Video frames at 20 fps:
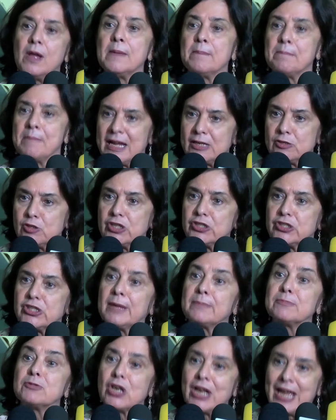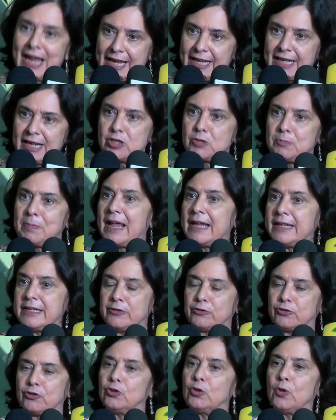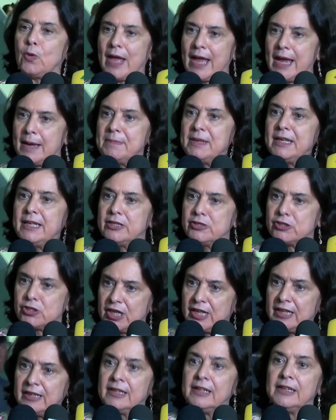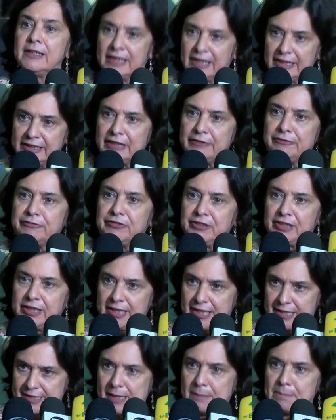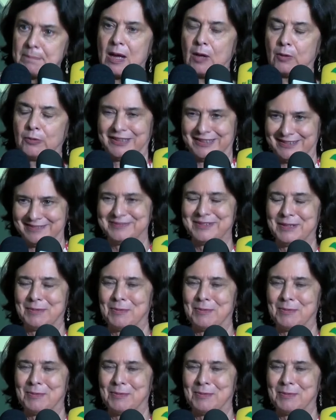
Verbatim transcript: Mas nós temos regras para isso, não é a ministra que define essa pauta.